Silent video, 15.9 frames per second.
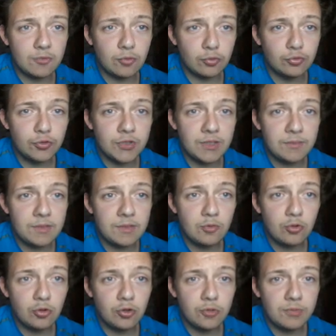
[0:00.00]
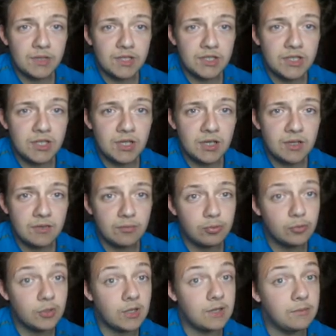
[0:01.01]
420 milyon euro birinci. Bu
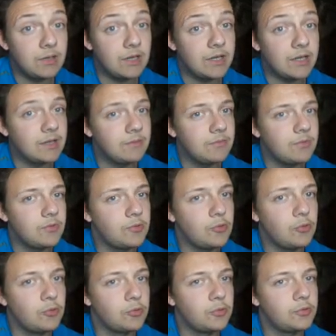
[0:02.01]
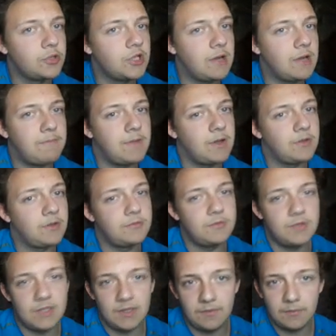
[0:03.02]
takım bırakalım Onur Hoca yapmak gözünü
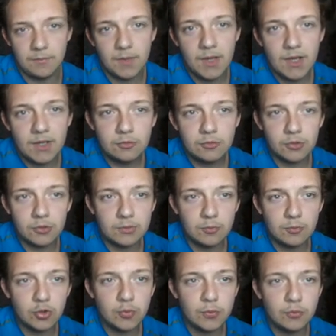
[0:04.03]
seveyim. Tottenham Hotspur